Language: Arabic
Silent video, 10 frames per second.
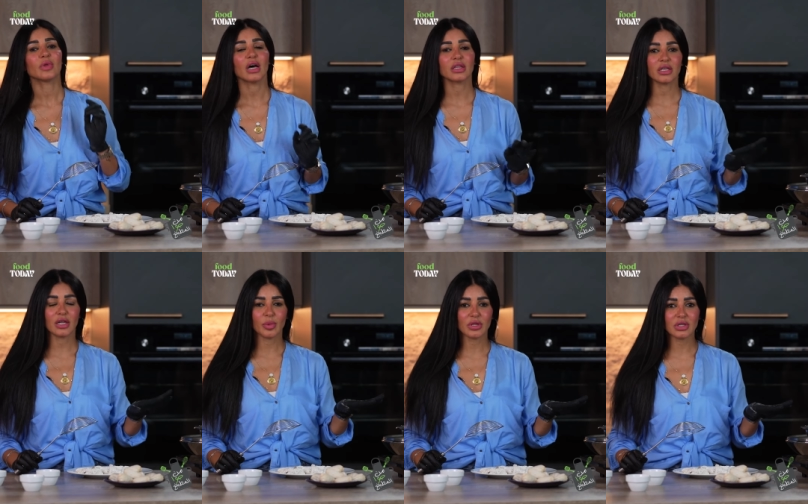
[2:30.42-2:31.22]
حطينا
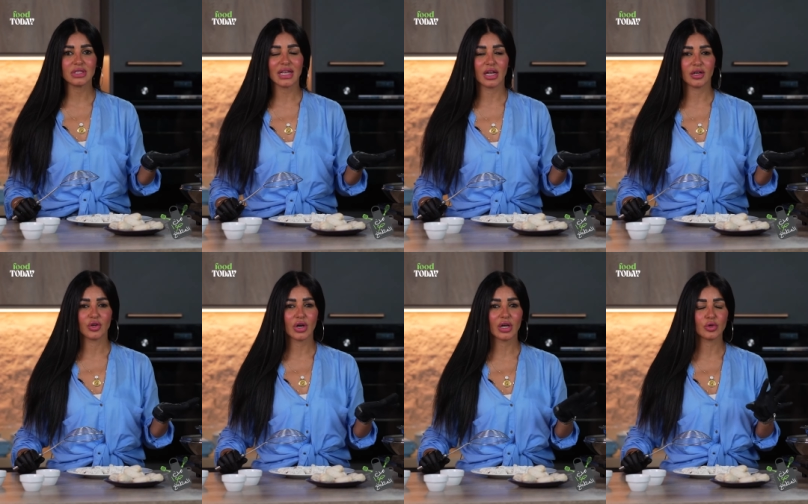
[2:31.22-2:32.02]
البطاطس على
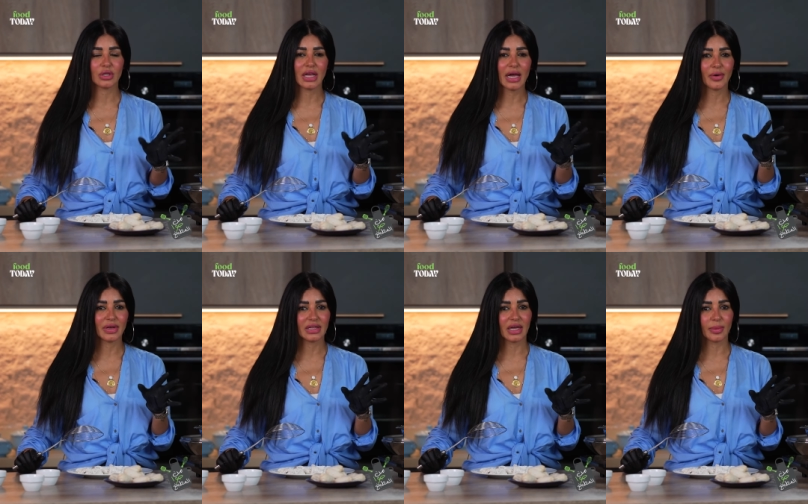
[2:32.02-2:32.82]
النار هتقعد لها
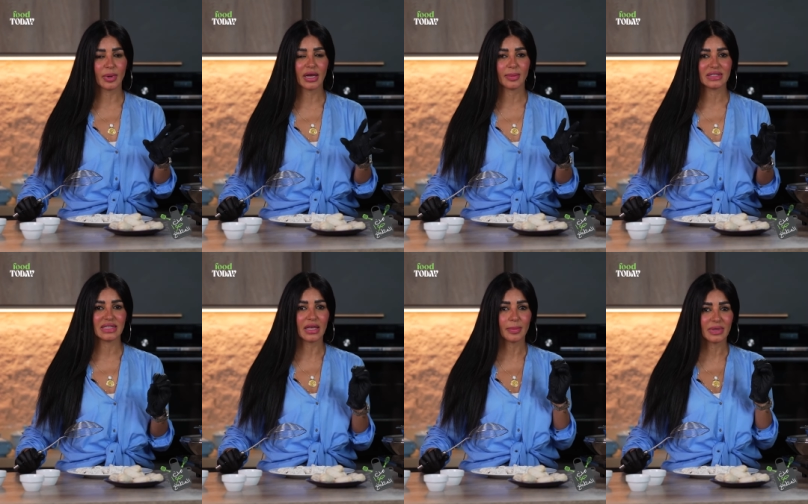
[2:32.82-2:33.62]
حوالي تقريبا خمس
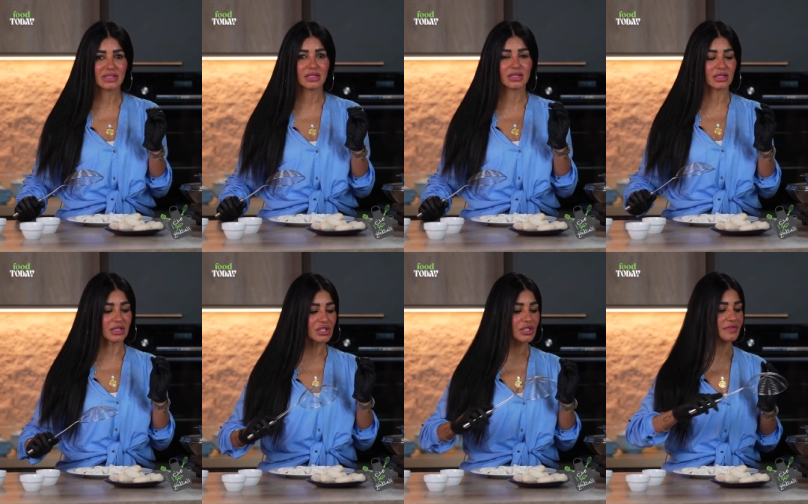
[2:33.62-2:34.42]
دقايق بس
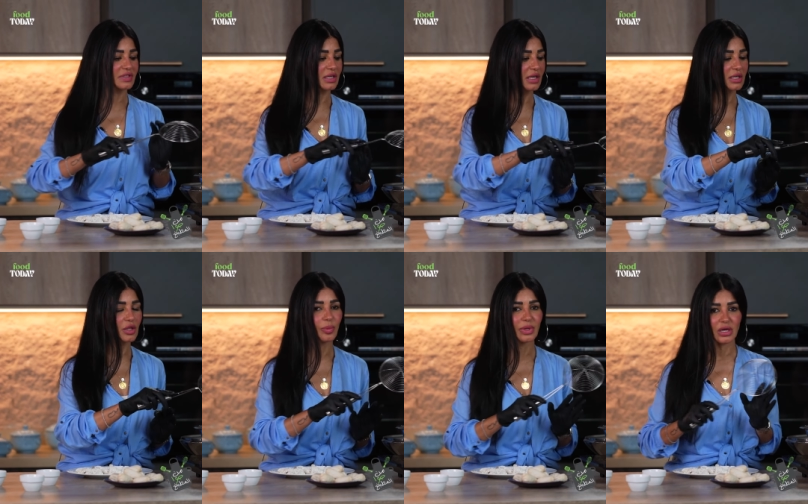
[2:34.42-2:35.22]
تنشف سنه
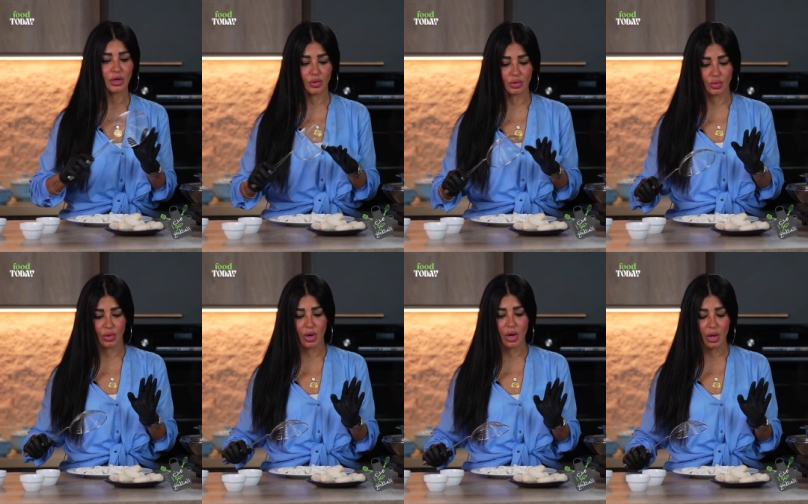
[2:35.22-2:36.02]
كده وبعدين هنحط
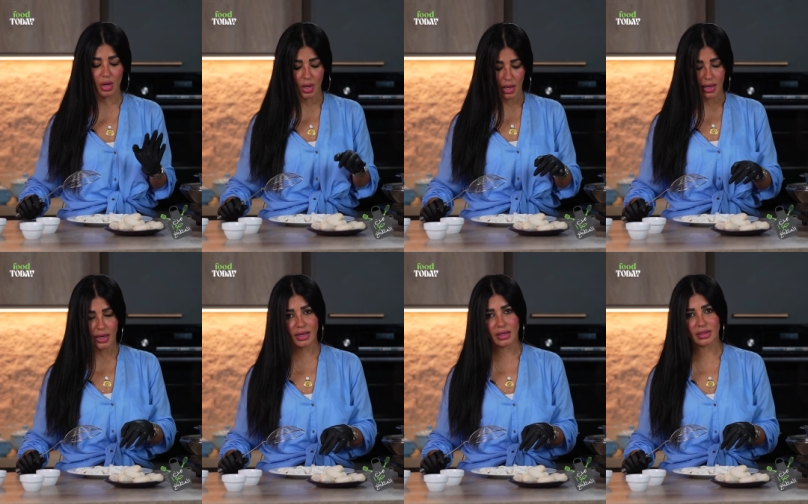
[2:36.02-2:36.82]
وراها
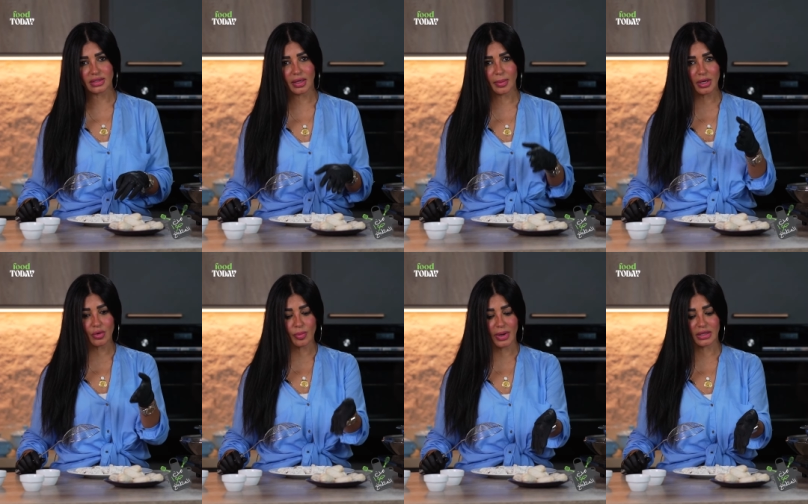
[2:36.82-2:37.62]
السمك
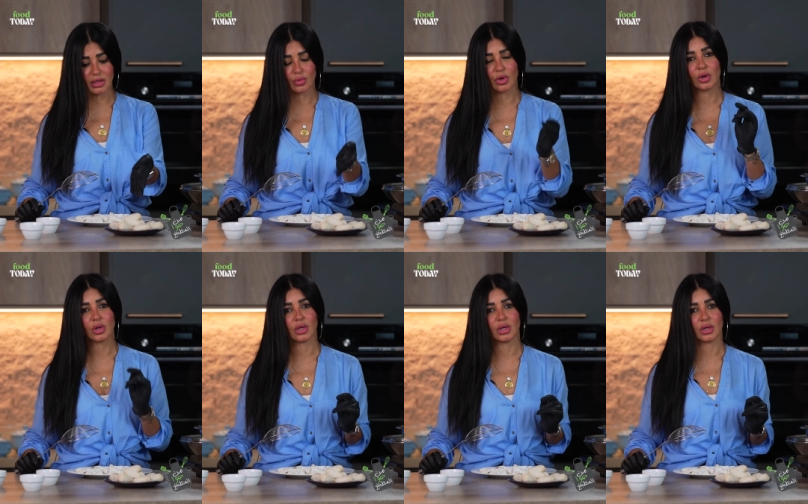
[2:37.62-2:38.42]
وبعدين وراه
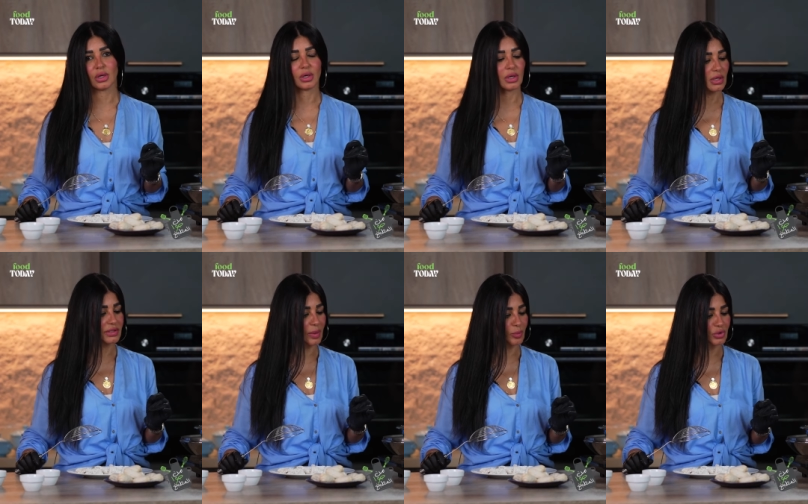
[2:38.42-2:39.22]

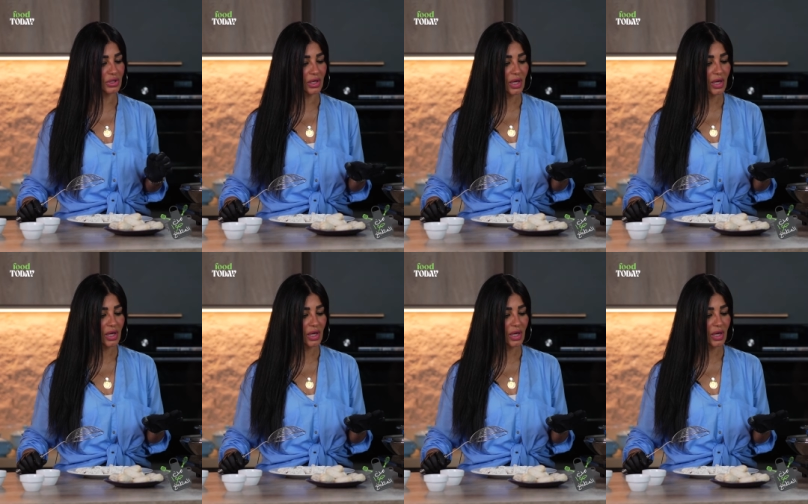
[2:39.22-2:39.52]
السمبوسه